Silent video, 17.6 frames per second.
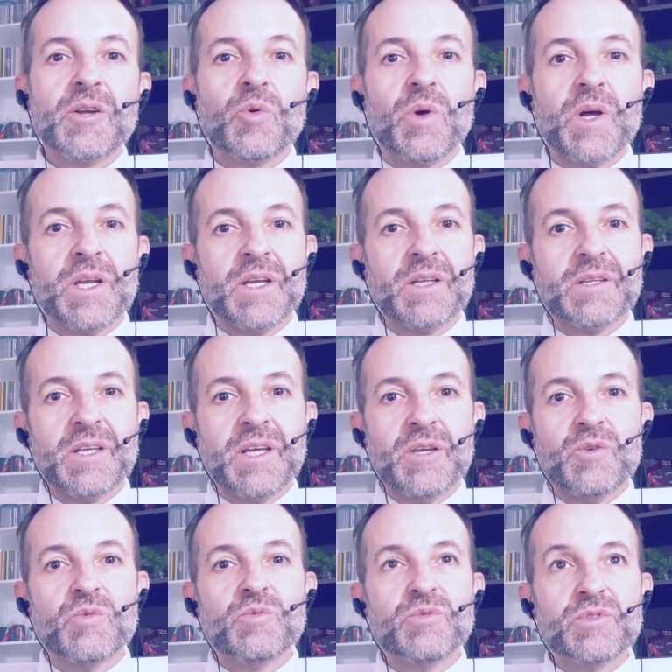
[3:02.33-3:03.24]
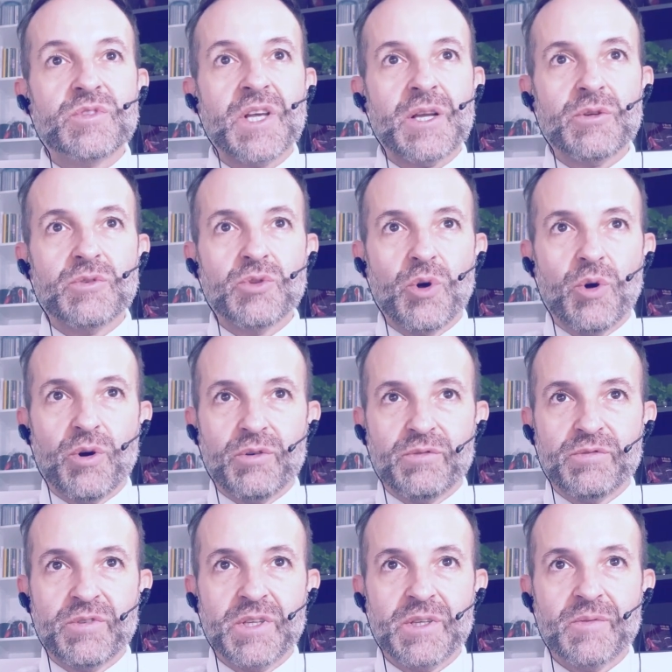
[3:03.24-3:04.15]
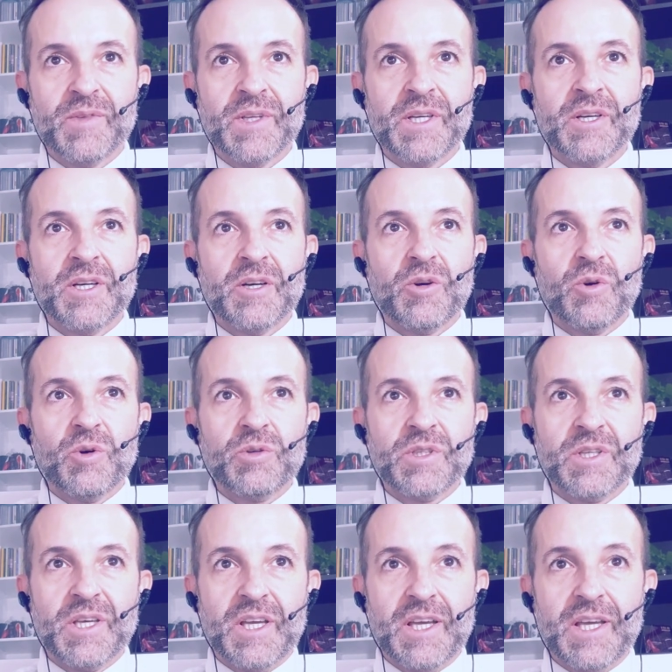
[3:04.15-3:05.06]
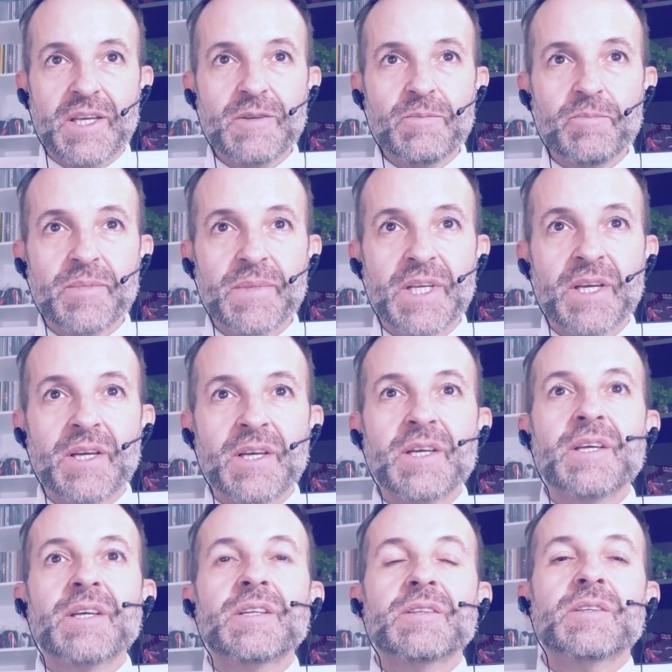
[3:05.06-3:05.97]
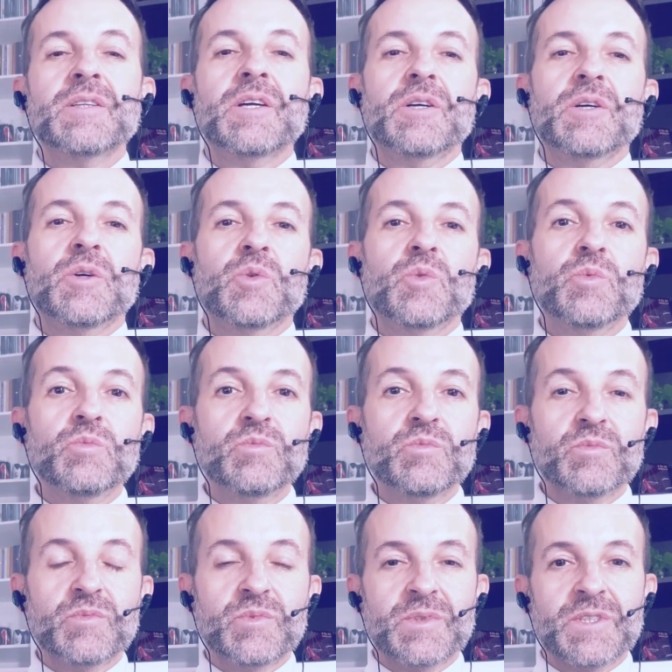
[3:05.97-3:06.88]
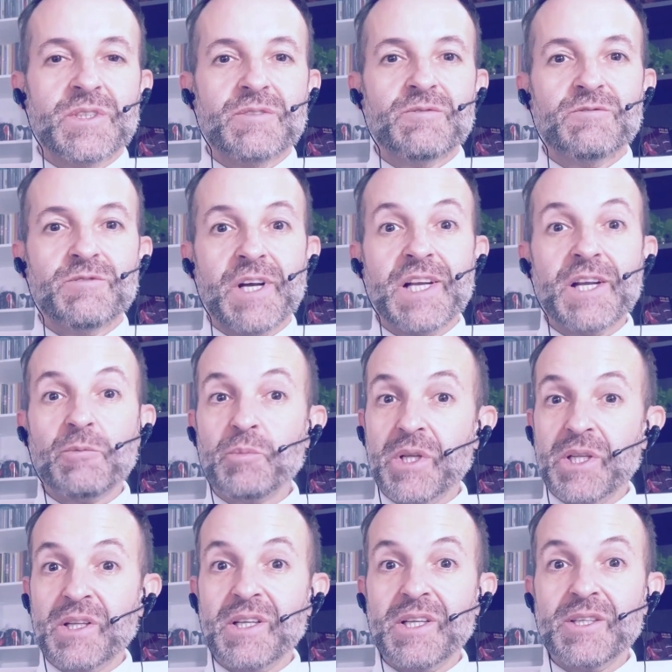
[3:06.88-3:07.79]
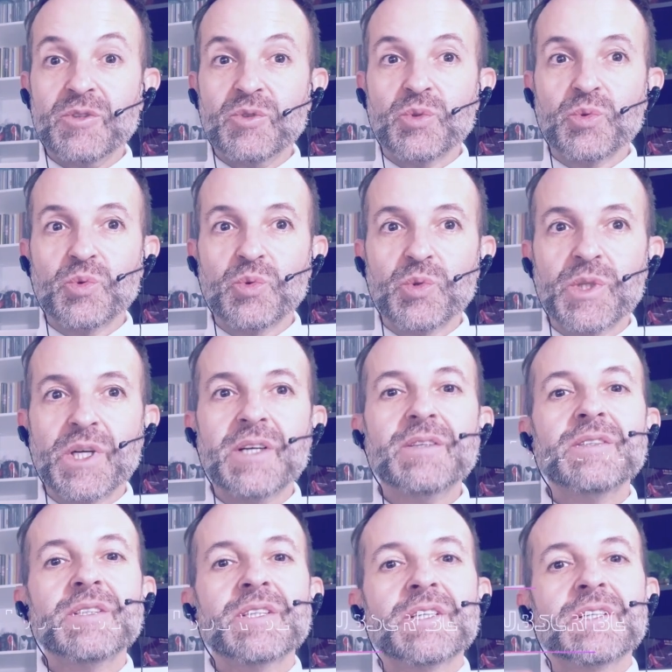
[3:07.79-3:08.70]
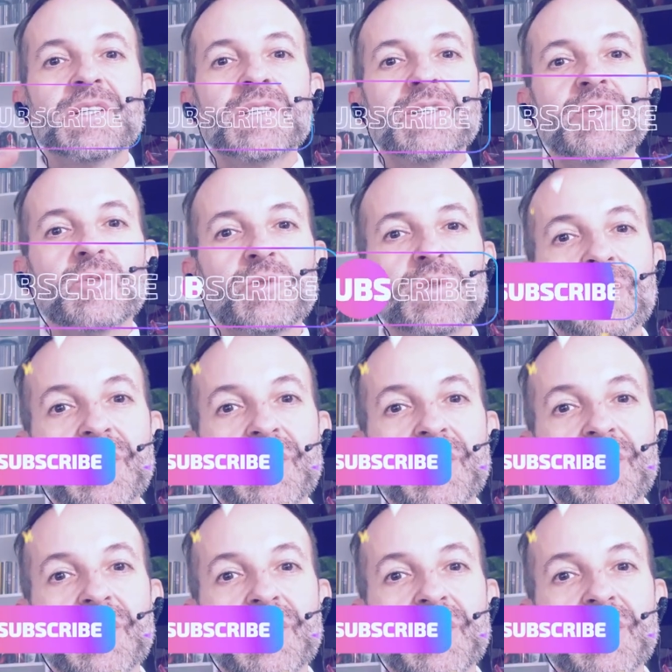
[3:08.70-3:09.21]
e 4109. Ok? Então, vale a pena a leitura. Um